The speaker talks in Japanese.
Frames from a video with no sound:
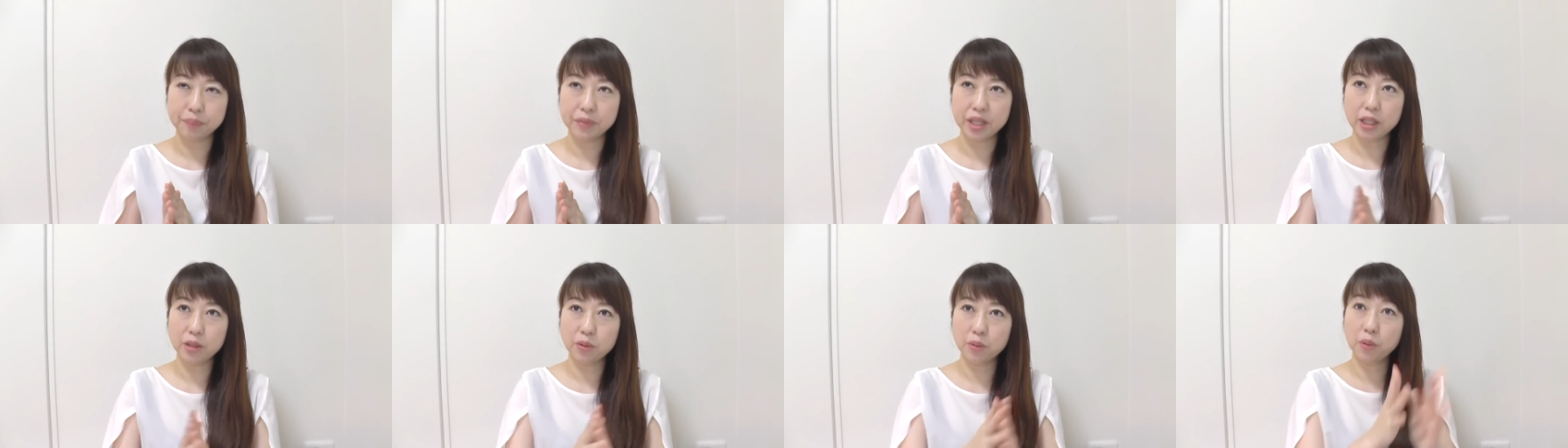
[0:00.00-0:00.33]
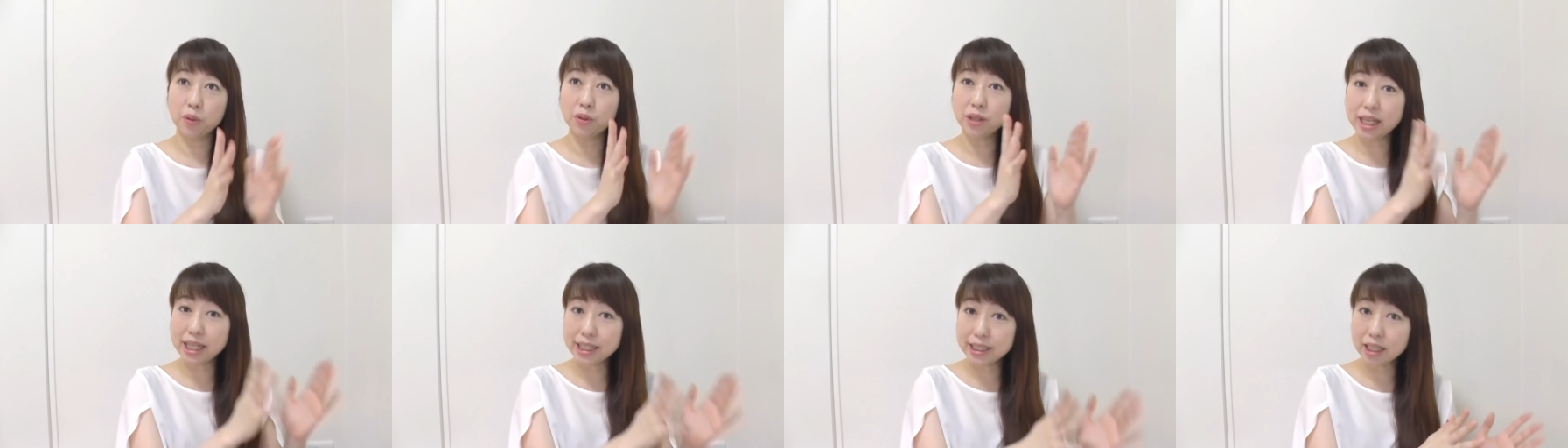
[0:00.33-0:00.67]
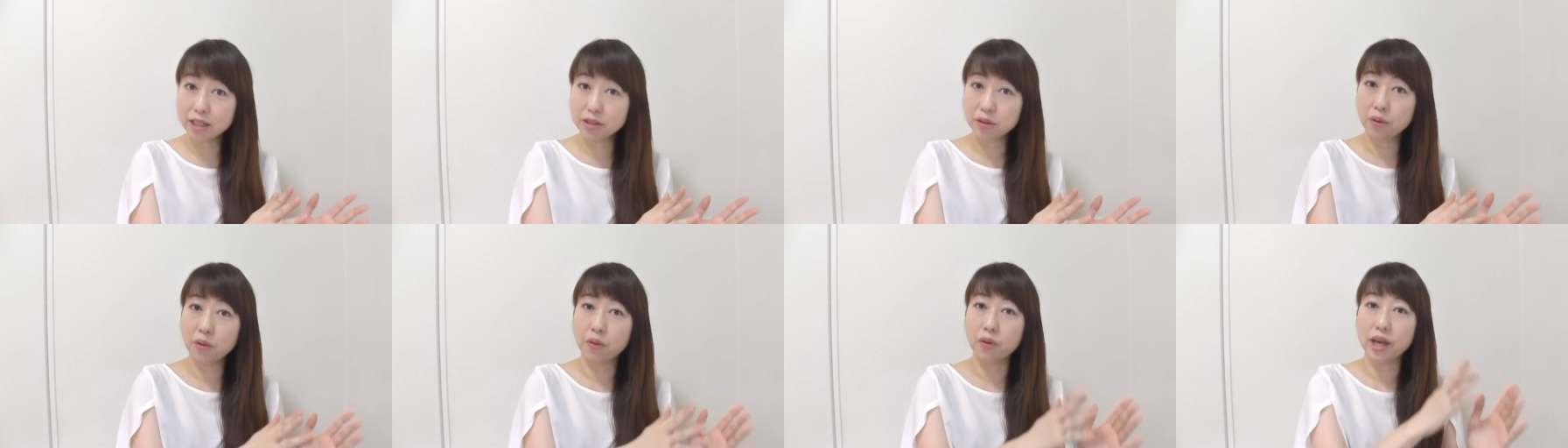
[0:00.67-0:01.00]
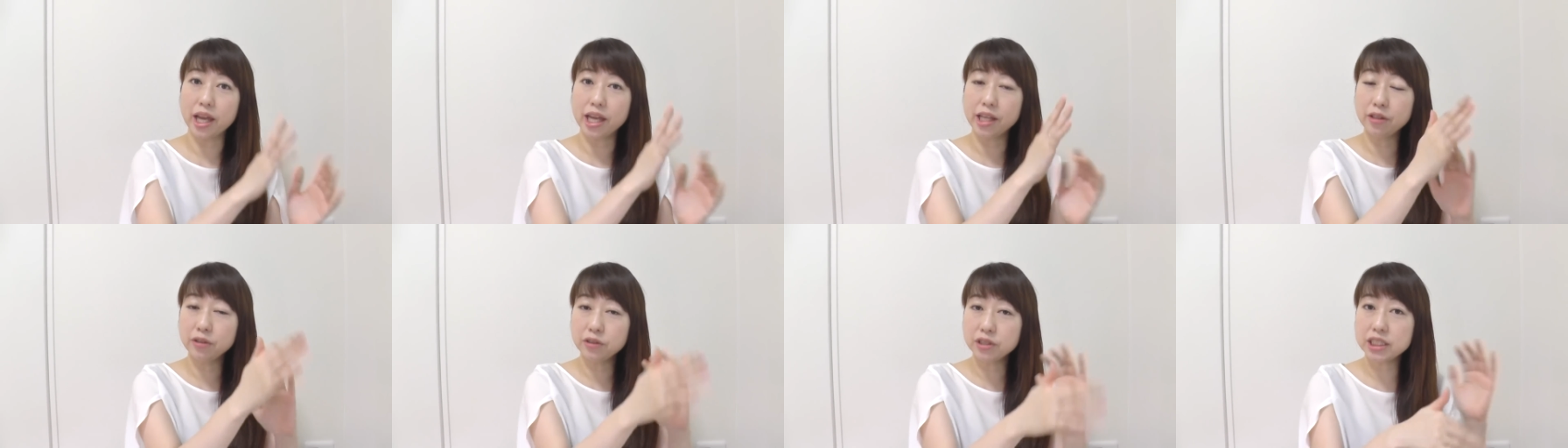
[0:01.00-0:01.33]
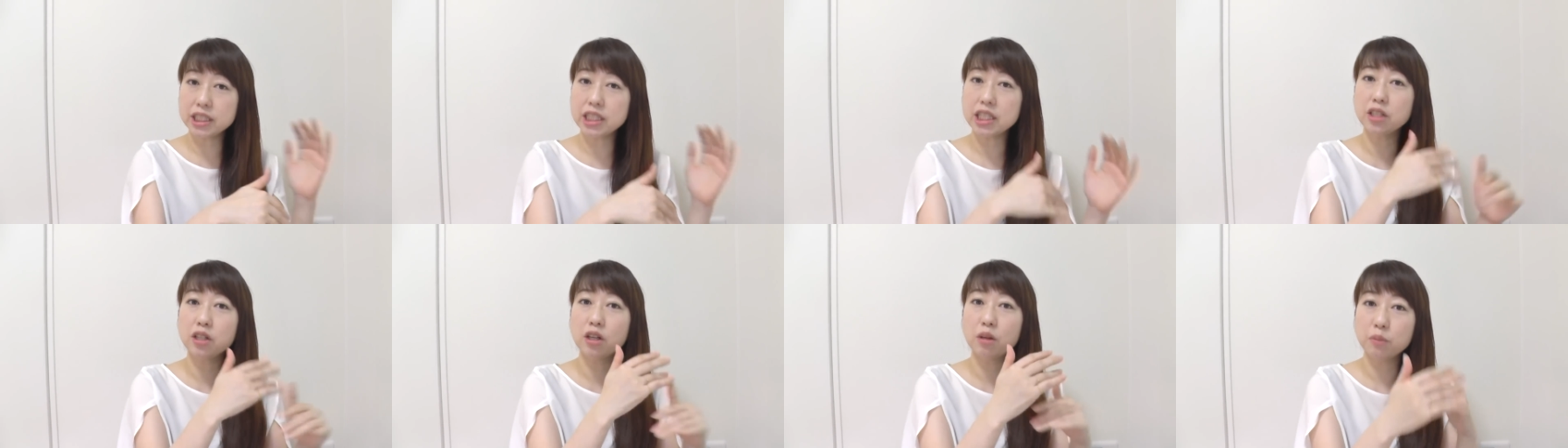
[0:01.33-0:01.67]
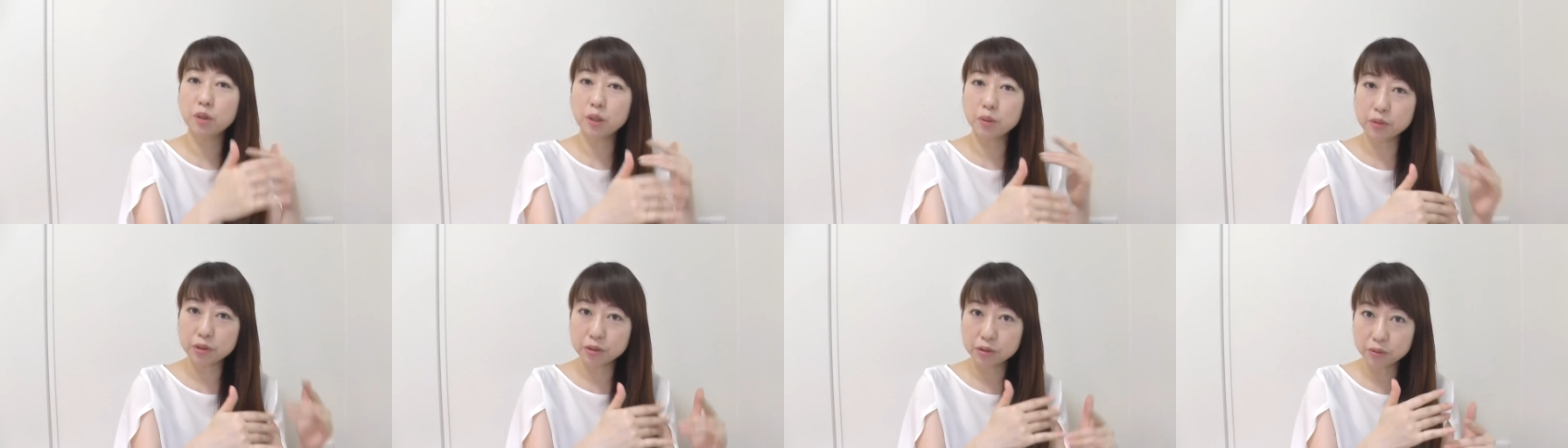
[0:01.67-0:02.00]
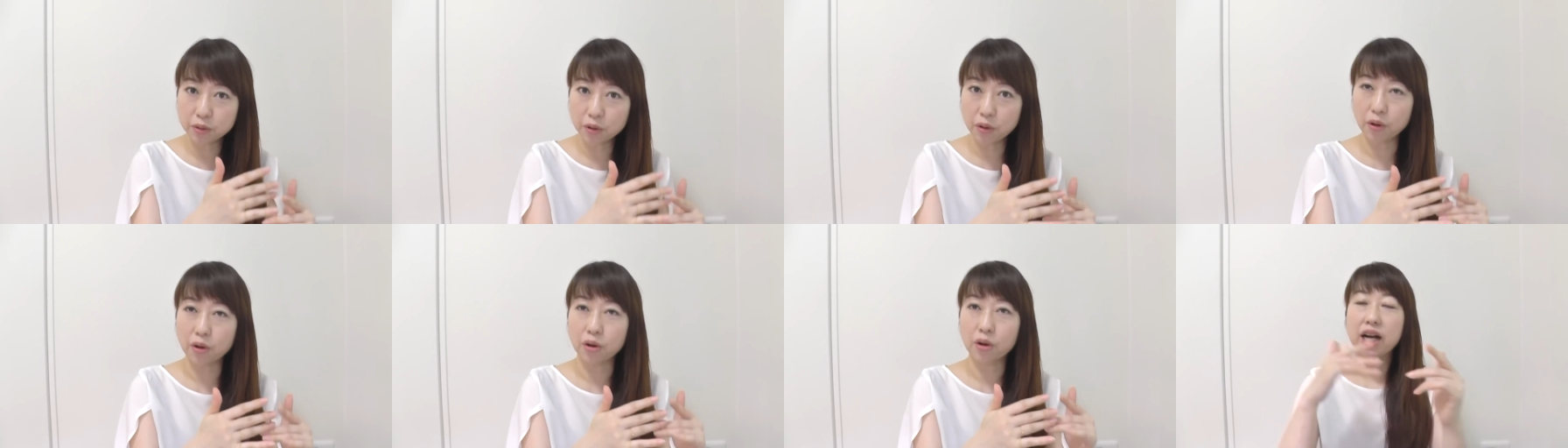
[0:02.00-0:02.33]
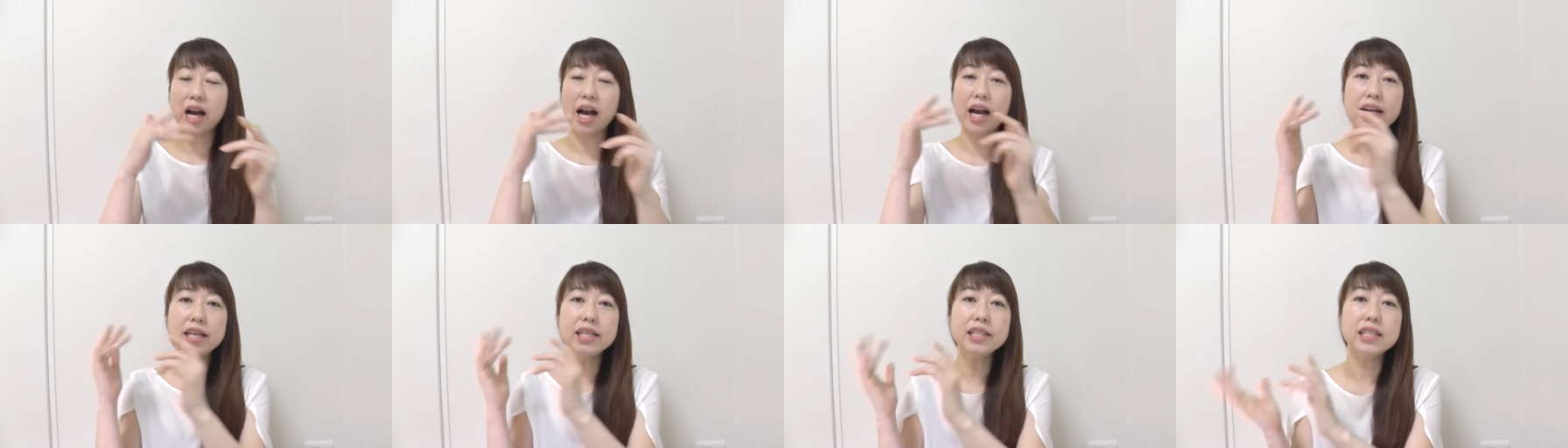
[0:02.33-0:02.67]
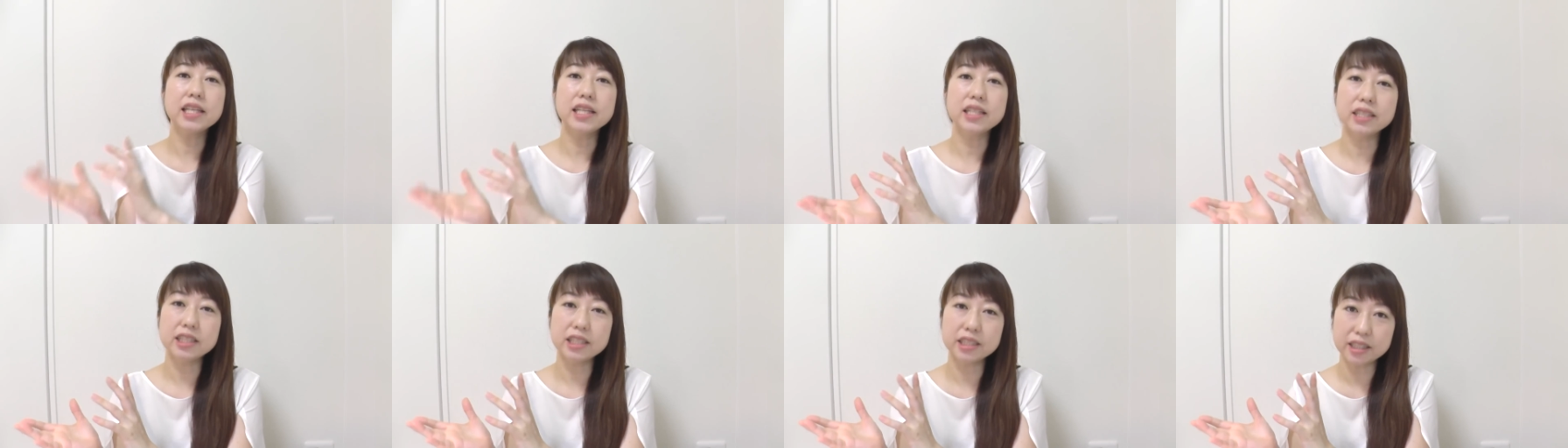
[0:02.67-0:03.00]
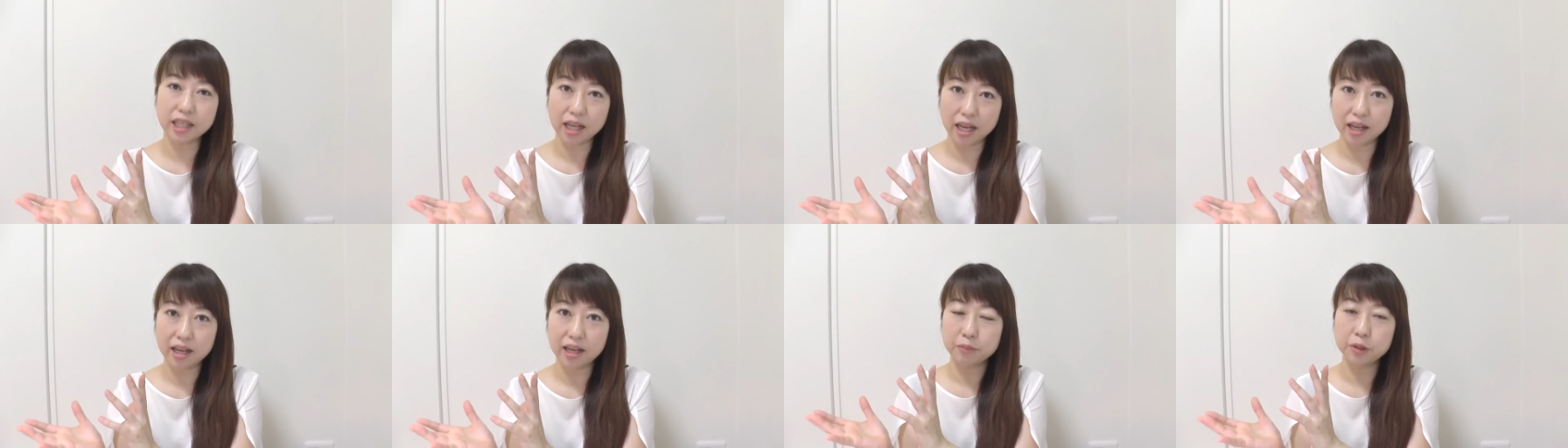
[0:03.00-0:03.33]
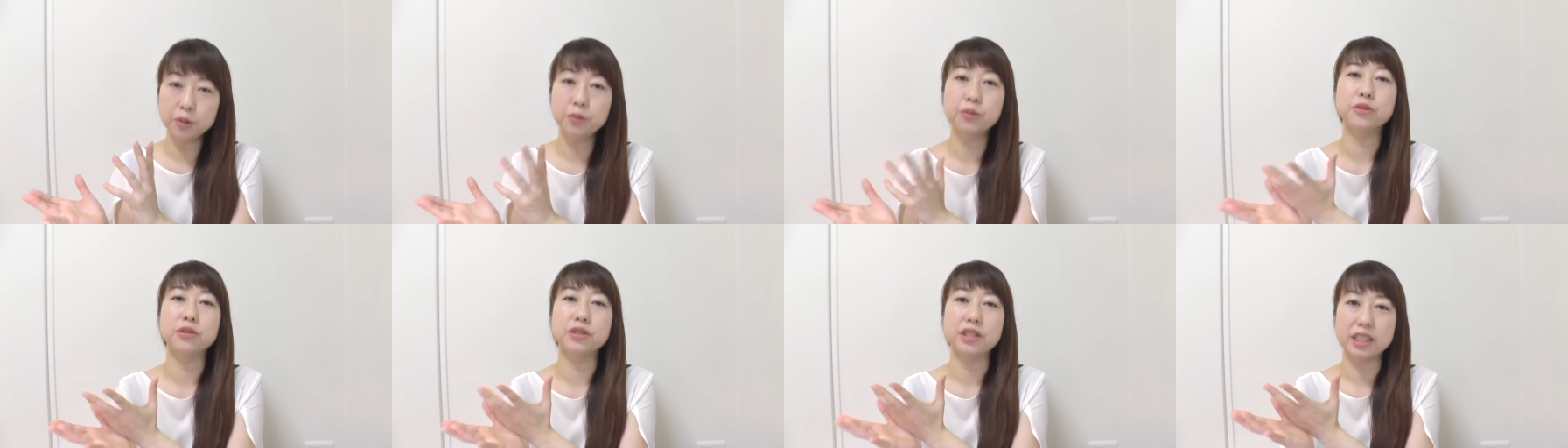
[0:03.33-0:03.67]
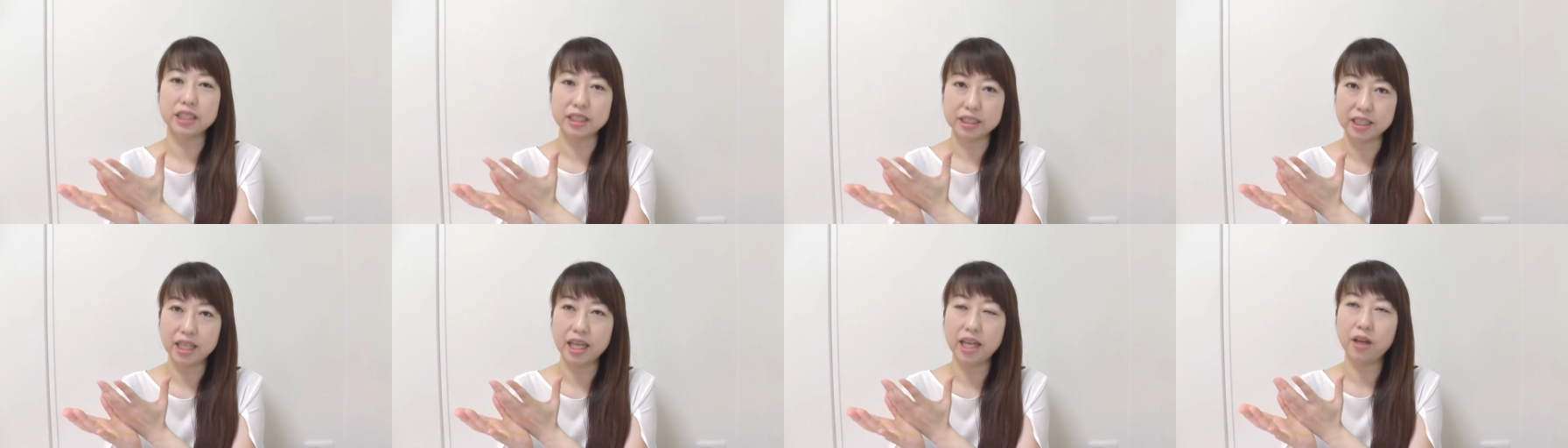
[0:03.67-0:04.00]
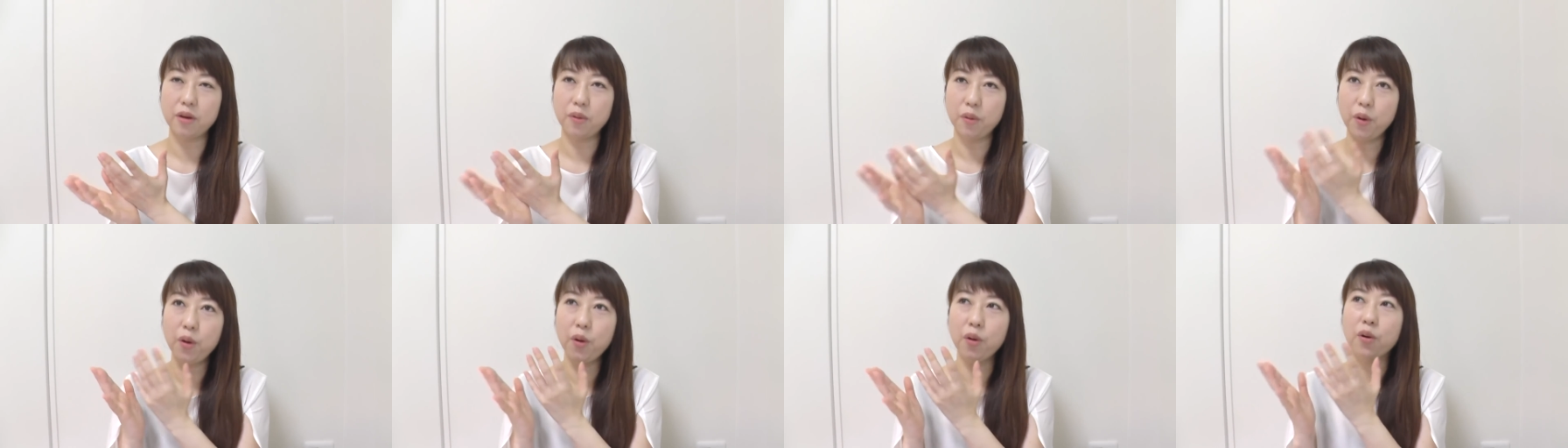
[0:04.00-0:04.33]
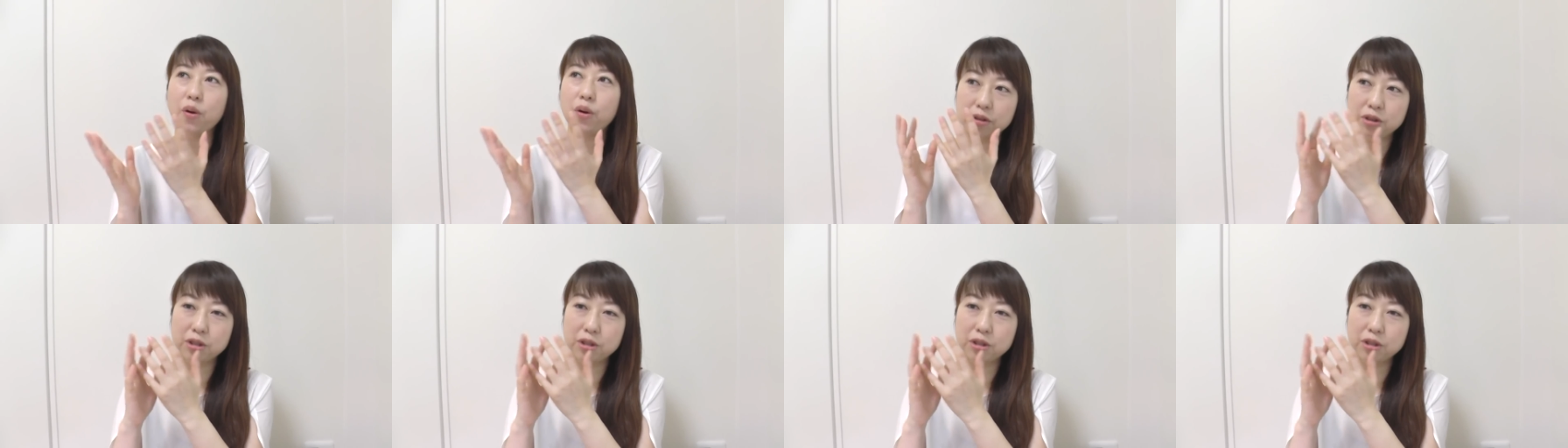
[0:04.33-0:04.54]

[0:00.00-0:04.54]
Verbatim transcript: あのこの間の NG の部分を改善した部分ですねを